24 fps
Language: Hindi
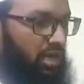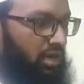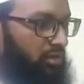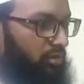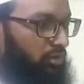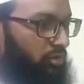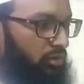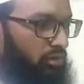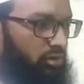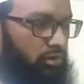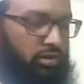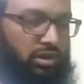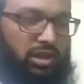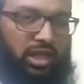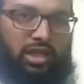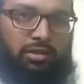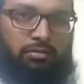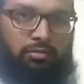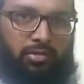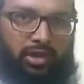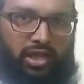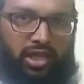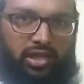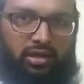तो कई
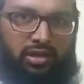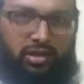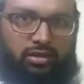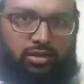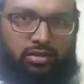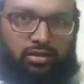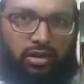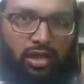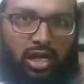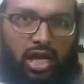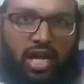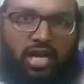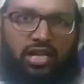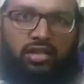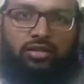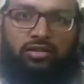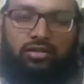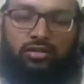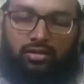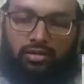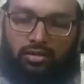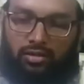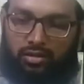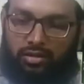मेरा ख़ास
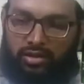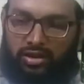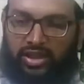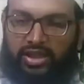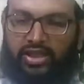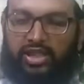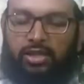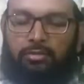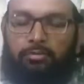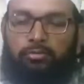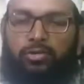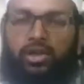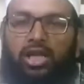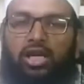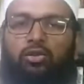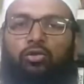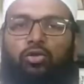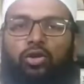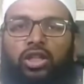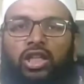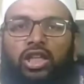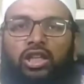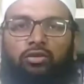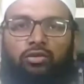सेटअप ना
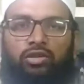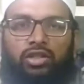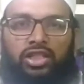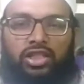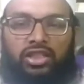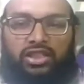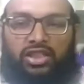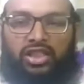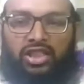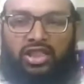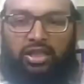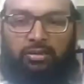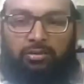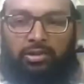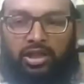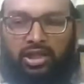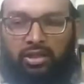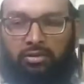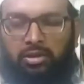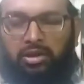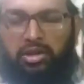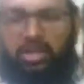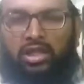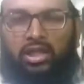होने की वजह से कभी
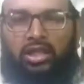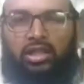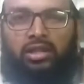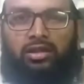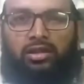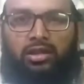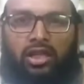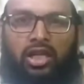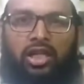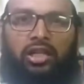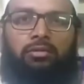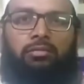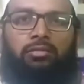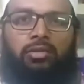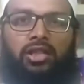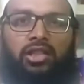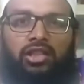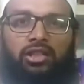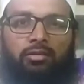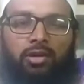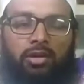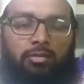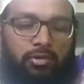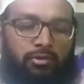कभी कई कई
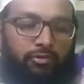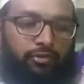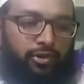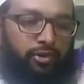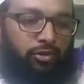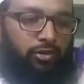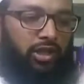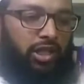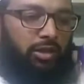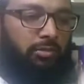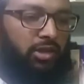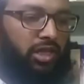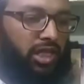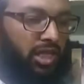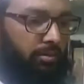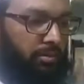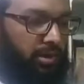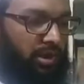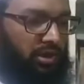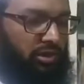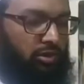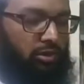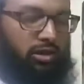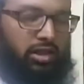मरतबा मैं वीडियो नहीं बना
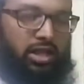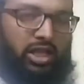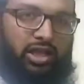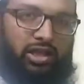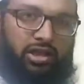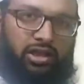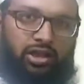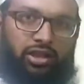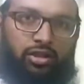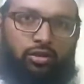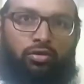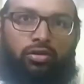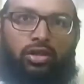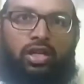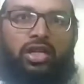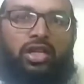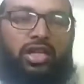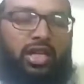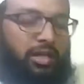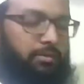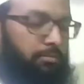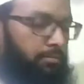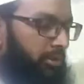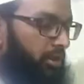पाता और कई दिनों का
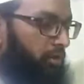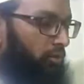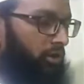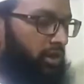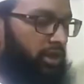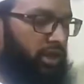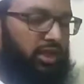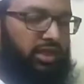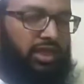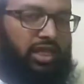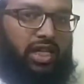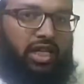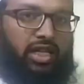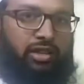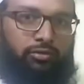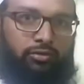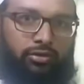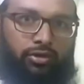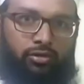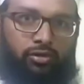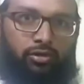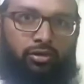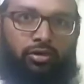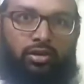गैप भी हो जाता है
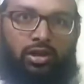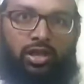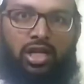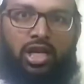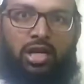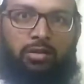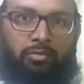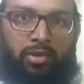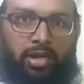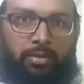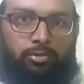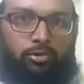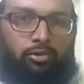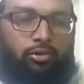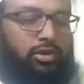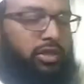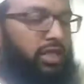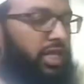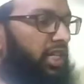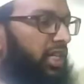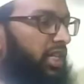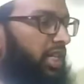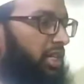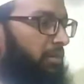वीडियो मैं अपलोड
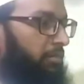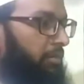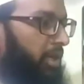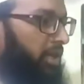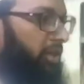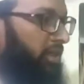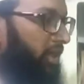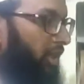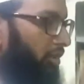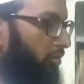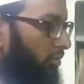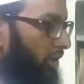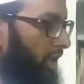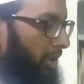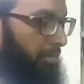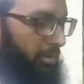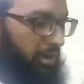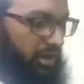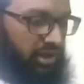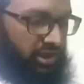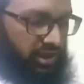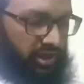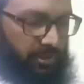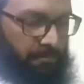नहीं कर पाता हूँ आपके
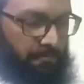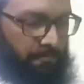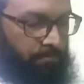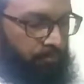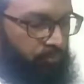लिए